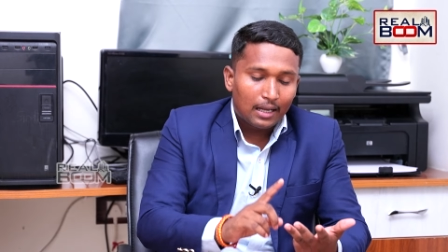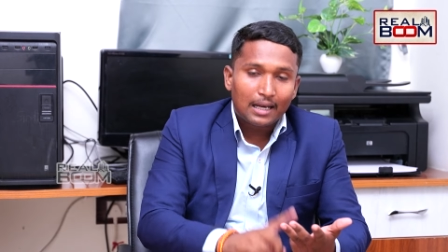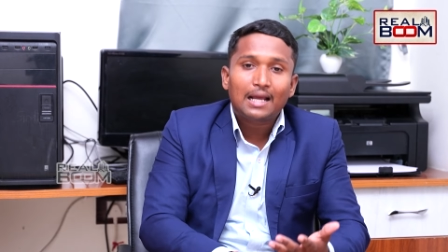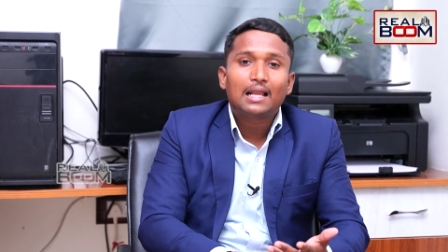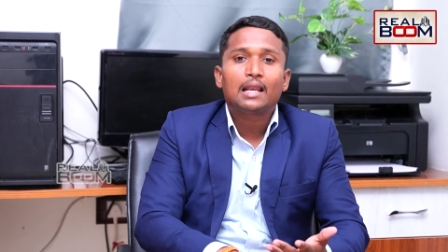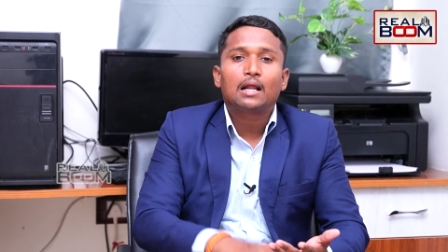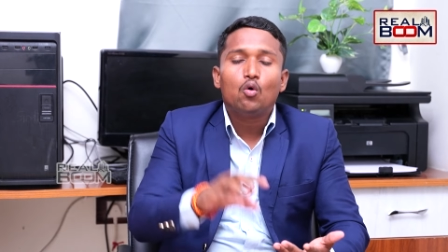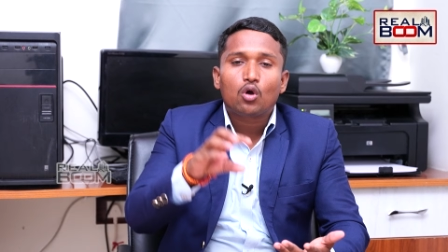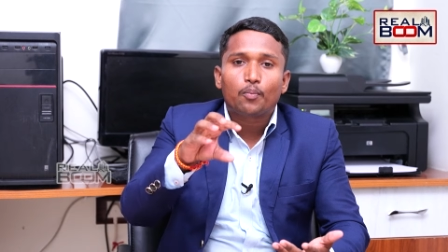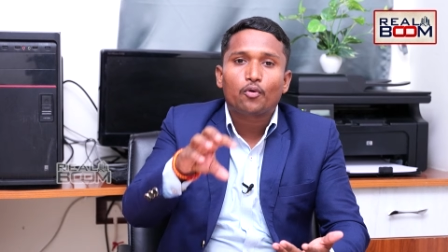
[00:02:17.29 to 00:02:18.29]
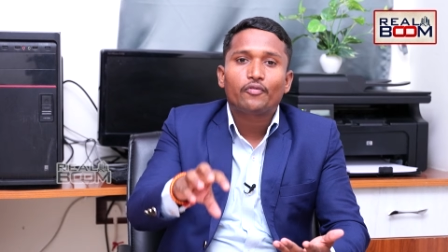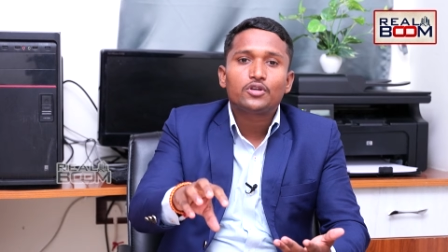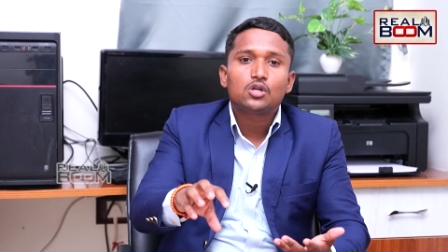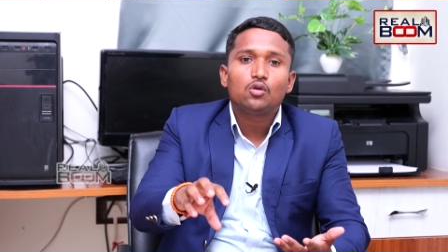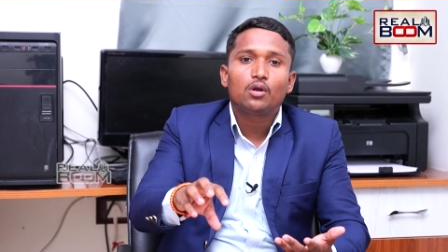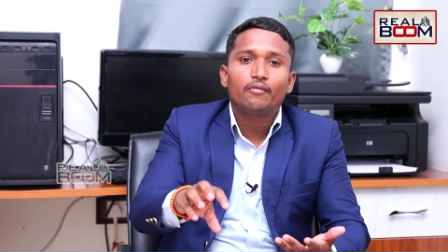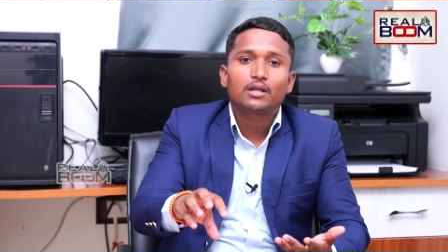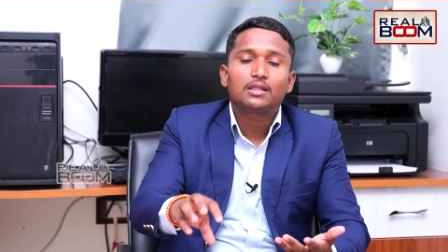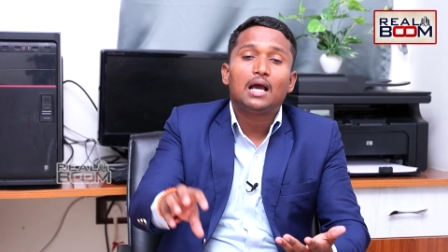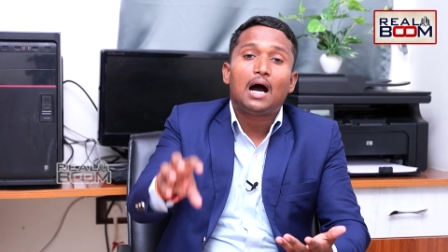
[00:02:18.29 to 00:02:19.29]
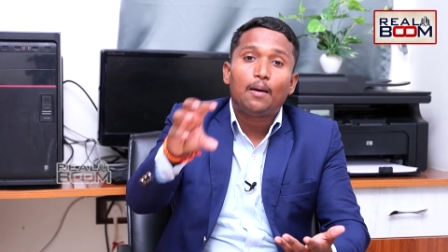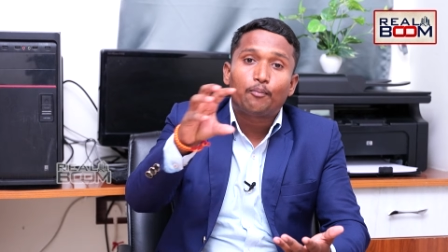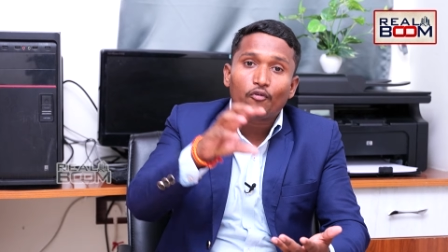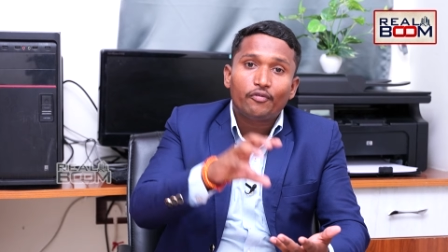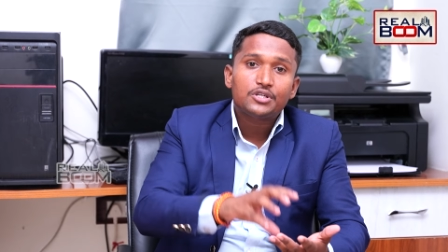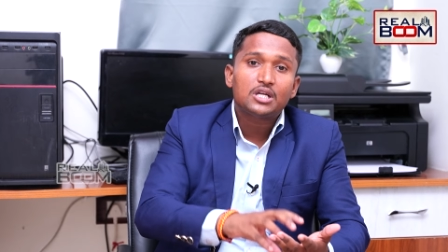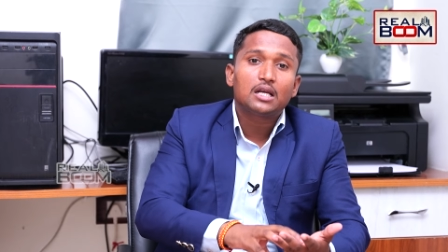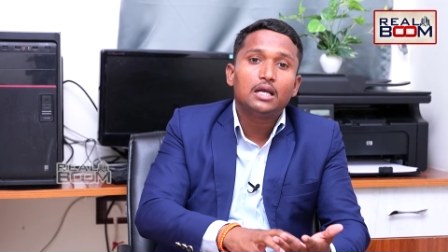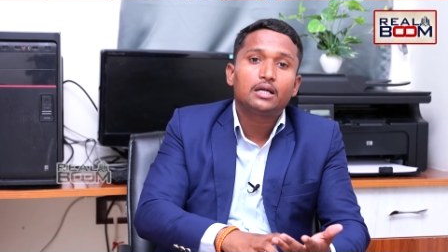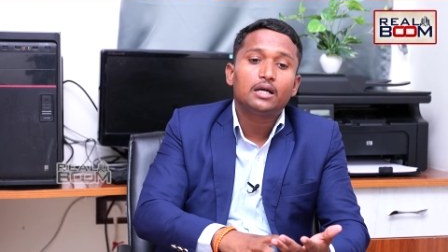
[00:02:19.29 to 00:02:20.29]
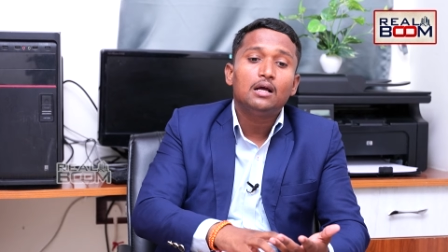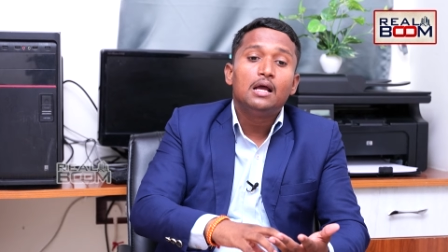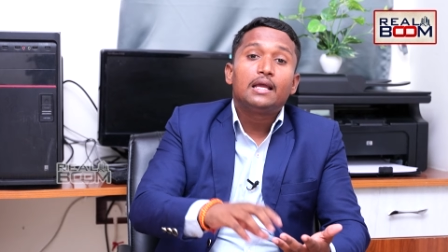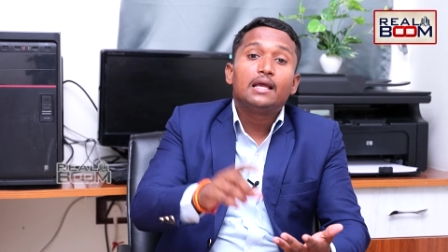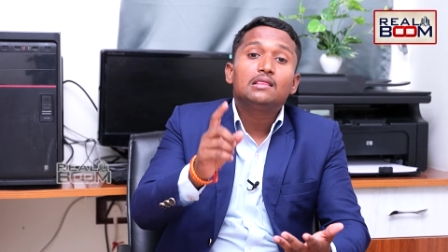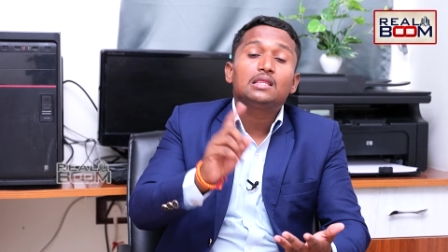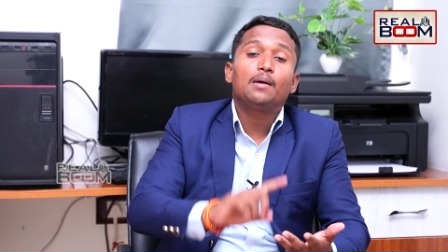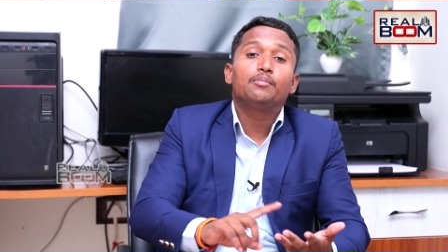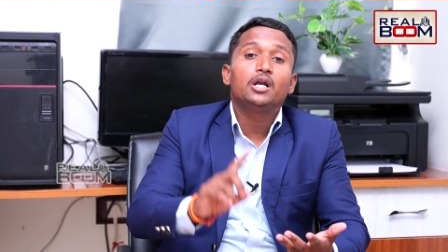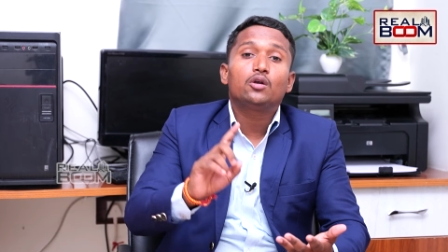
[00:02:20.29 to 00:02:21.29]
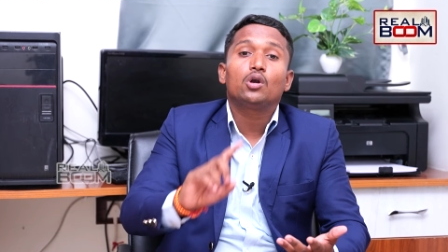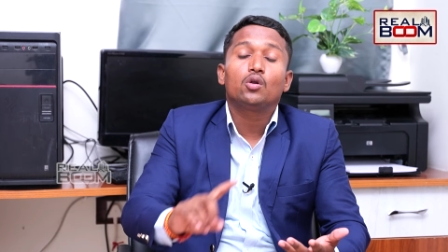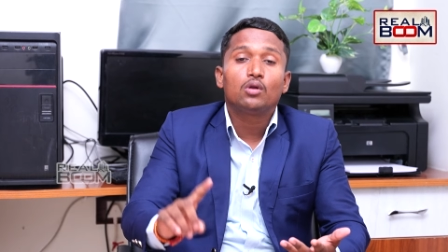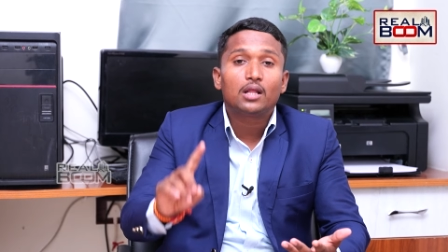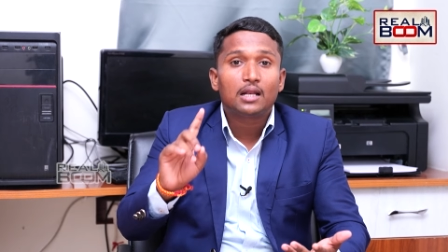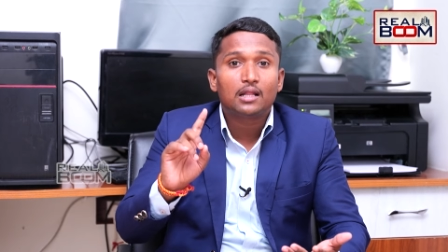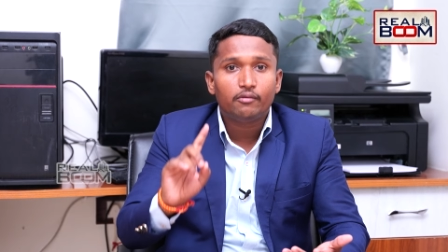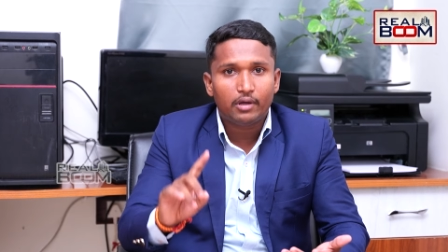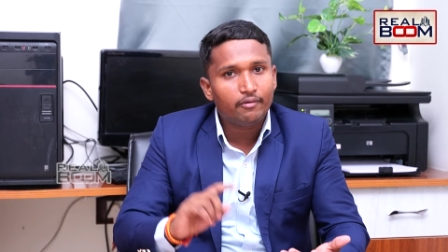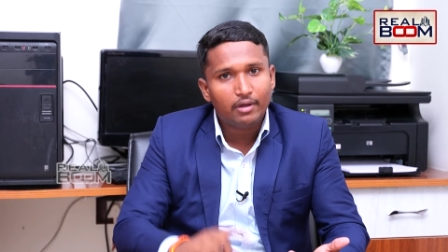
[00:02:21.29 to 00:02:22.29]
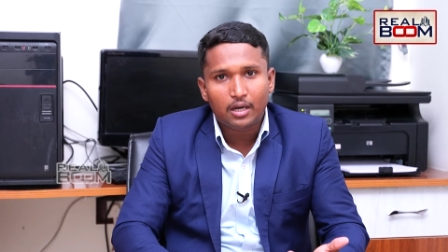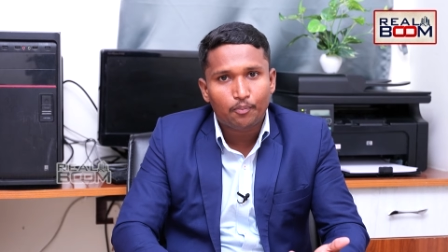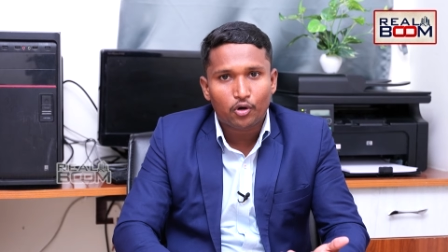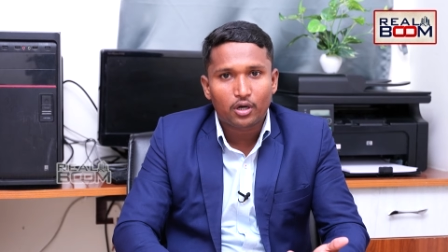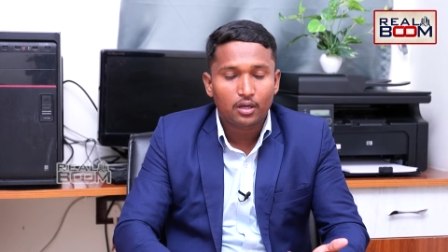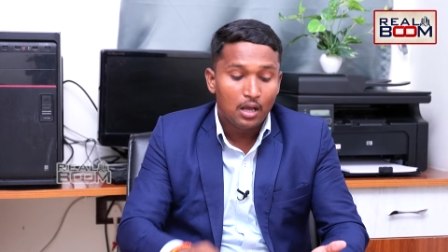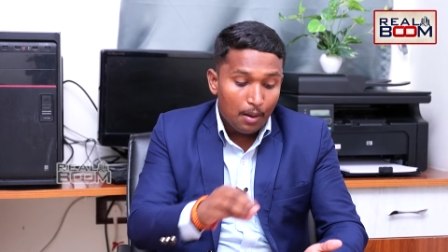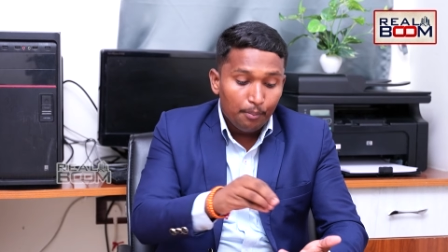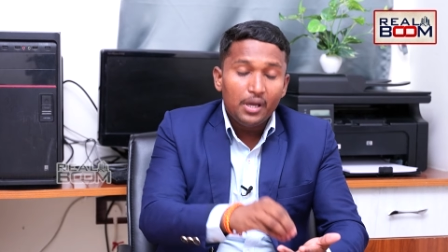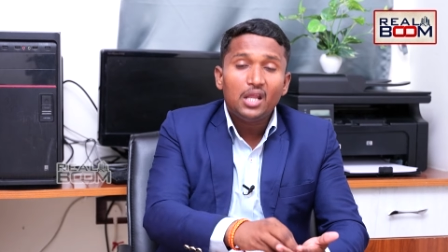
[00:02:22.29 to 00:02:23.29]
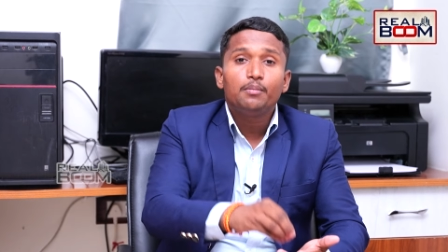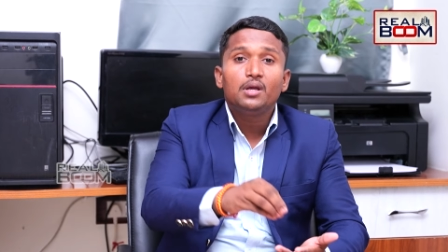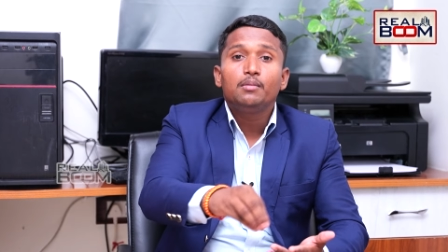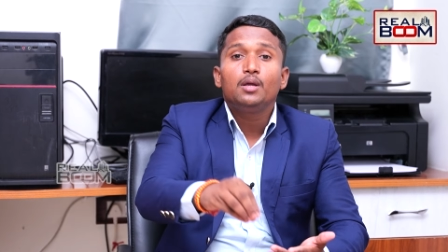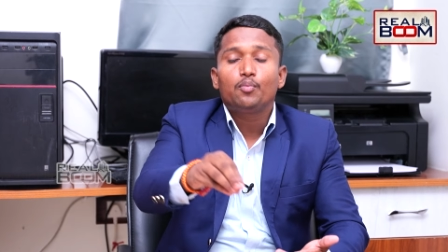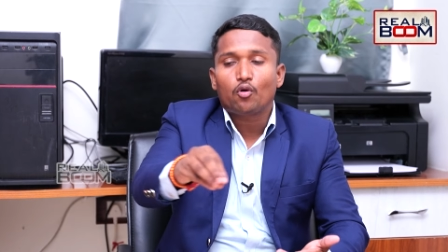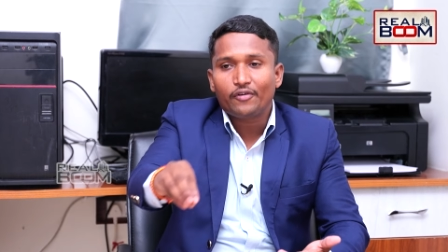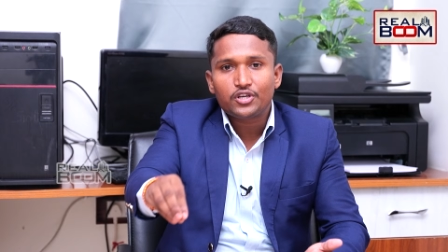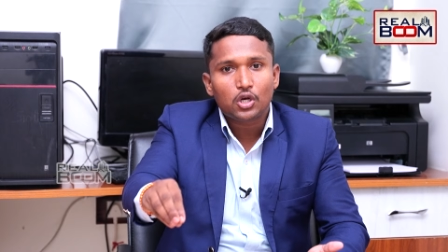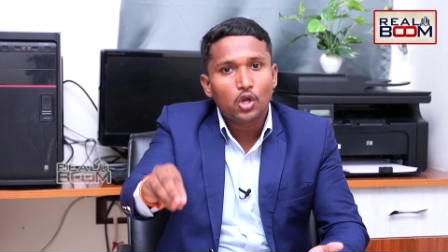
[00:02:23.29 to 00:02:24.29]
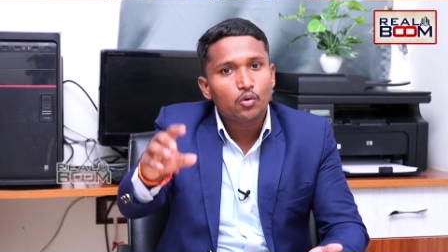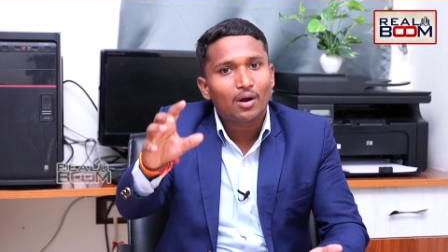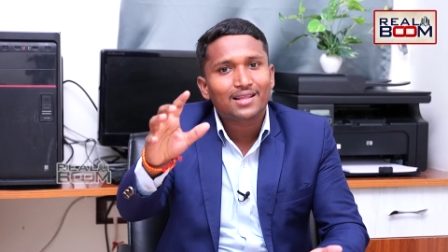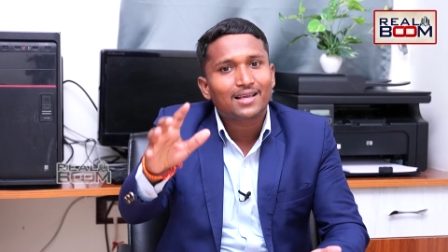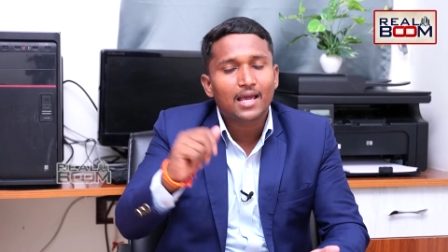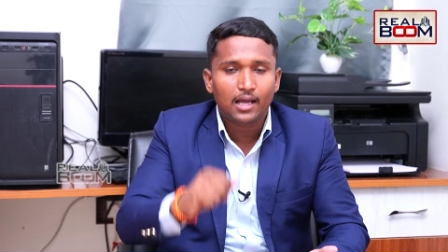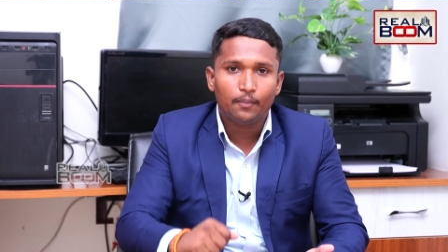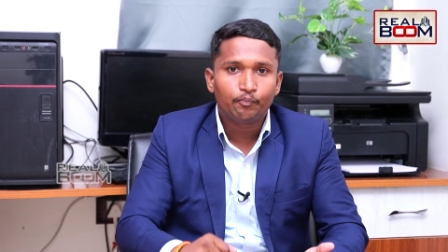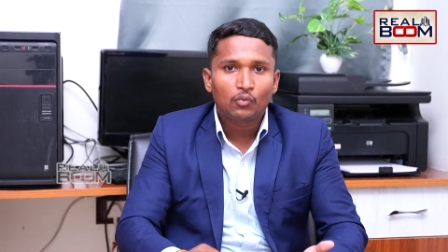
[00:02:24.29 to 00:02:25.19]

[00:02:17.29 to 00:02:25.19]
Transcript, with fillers: రెగ్యులర్గా ఒక ప్రొఫెషన్లో ఉన్న వ్యక్తి ఆ ప్రొఫెషన్ రిలేటెడ్ ఎంత అప్డేటెడ్ ఉన్నది వెరీ వెరీ ఇంపార్టెంట్ మీరు మీ మీ ప్రొఫెషన్లో యు ఆర్ ద కింగ్